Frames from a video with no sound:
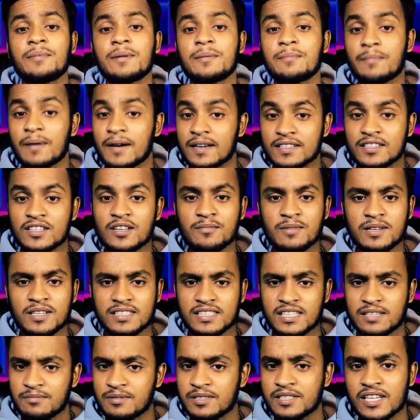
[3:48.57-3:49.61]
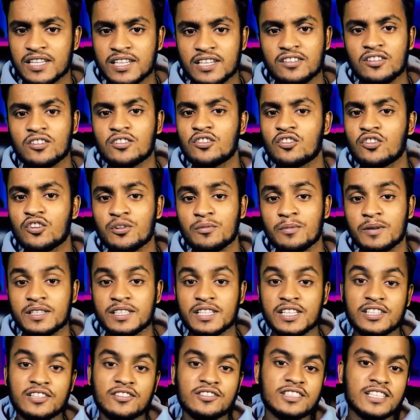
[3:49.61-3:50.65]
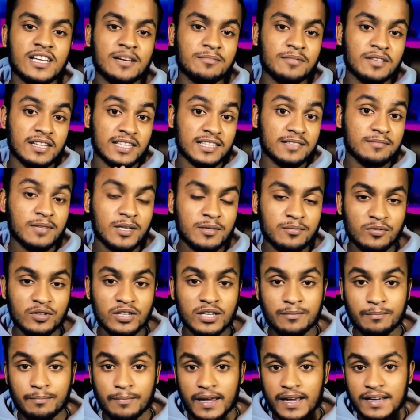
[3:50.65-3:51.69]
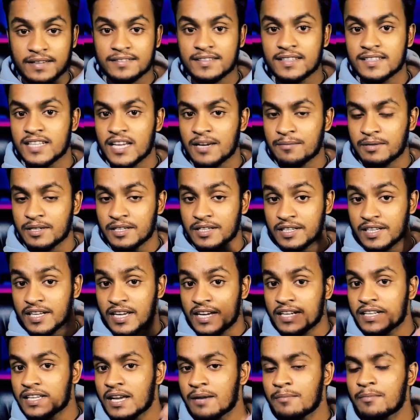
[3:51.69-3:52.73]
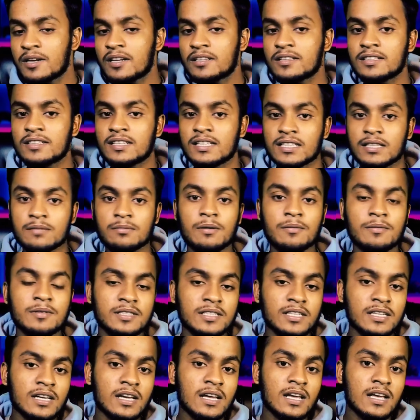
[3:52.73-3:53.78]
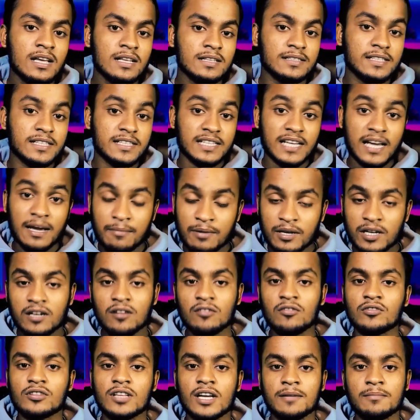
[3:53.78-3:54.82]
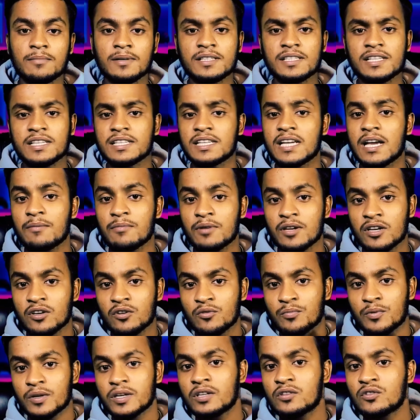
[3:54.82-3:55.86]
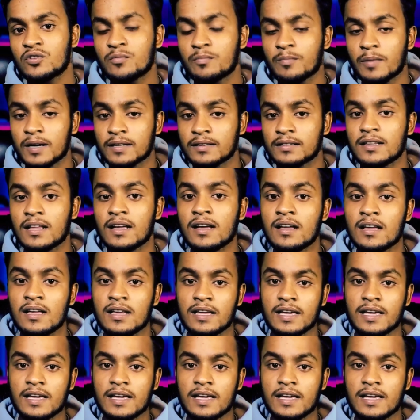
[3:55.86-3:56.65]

আপনি পাঁচ নম্বরে যে বিষয়টি লক্ষ্য করবেন সেটি হচ্ছে আপনার স্মার্টফোনের ব্যাক সাইড আই মিন রেয়ার ক্যামেরাতে দেখতে পাবেন যে যে ক্যামেরাগুলো থাকবে সেই ক্যামেরার উপরে কিন্তু পাতলা